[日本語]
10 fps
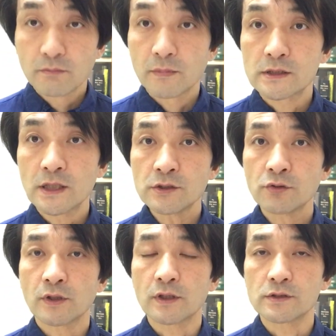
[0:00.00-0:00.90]
聖
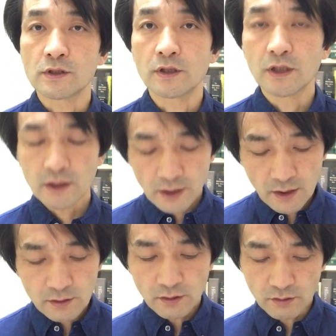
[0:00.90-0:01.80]
書はですね、人
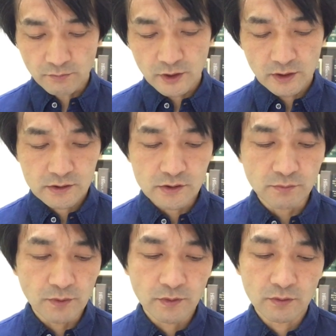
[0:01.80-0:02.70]
間というのはみんな
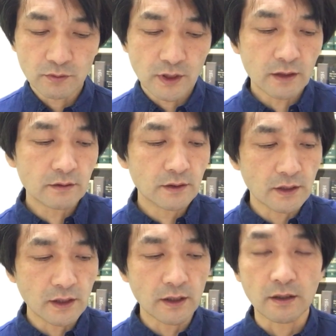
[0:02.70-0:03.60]
罪人であっ
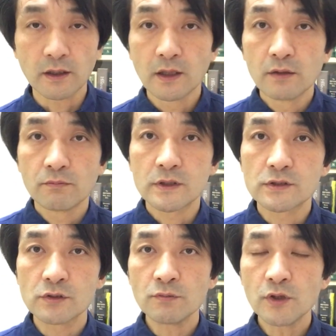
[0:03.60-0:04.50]
て、
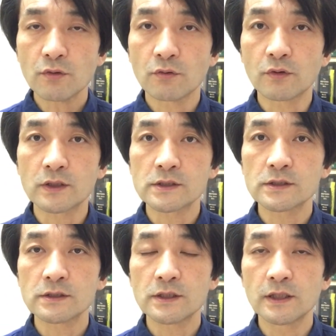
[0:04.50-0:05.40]
罪を犯
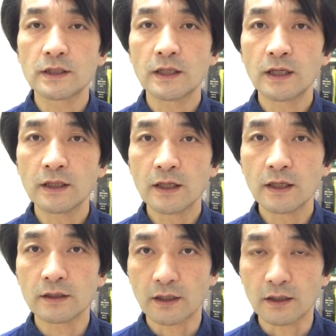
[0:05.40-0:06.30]
さずに生きられ
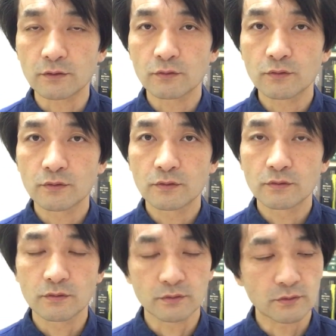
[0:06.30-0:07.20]
ないんだ
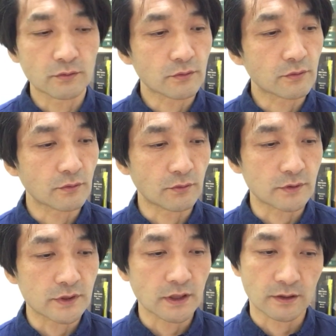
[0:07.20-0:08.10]
ということを
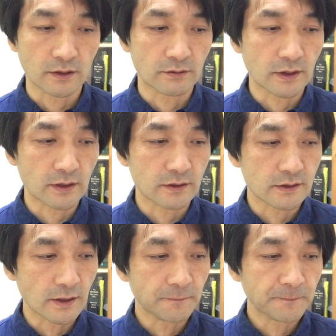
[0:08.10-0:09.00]
教えているわけですね。